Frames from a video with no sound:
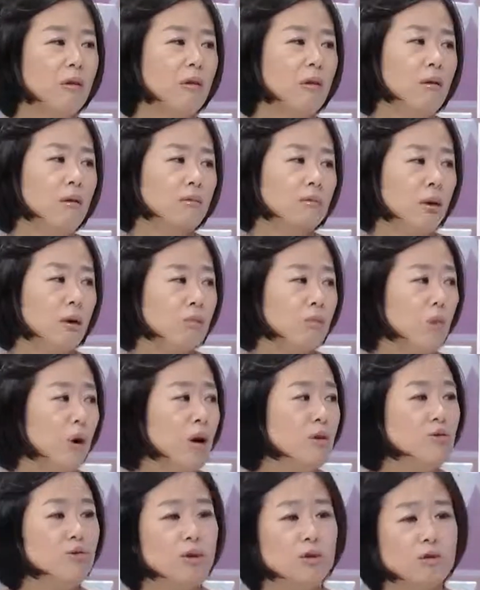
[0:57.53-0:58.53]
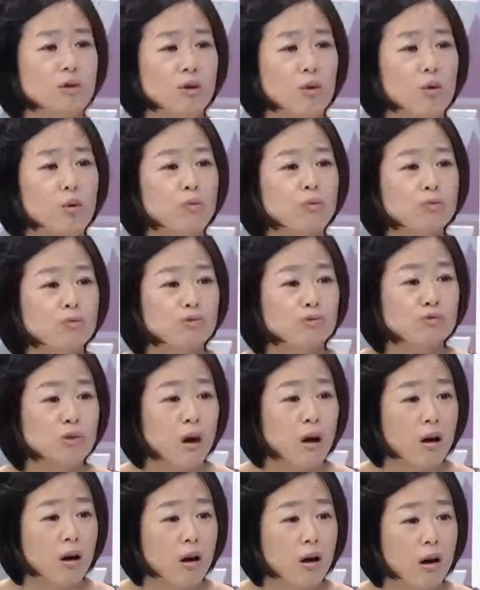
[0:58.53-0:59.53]
아, 나는 뭐 할수 있는 게
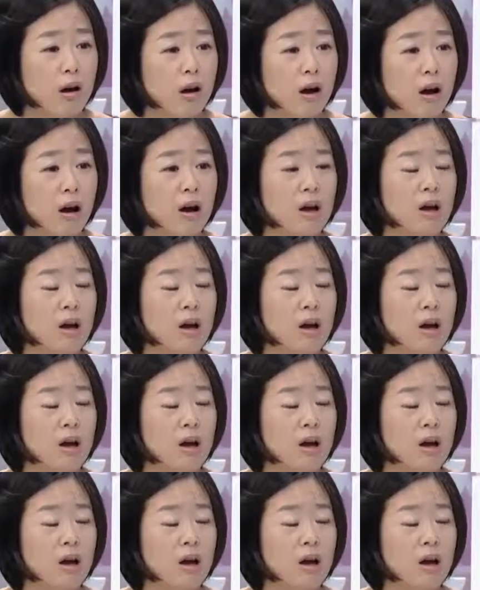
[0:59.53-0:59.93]
없구나.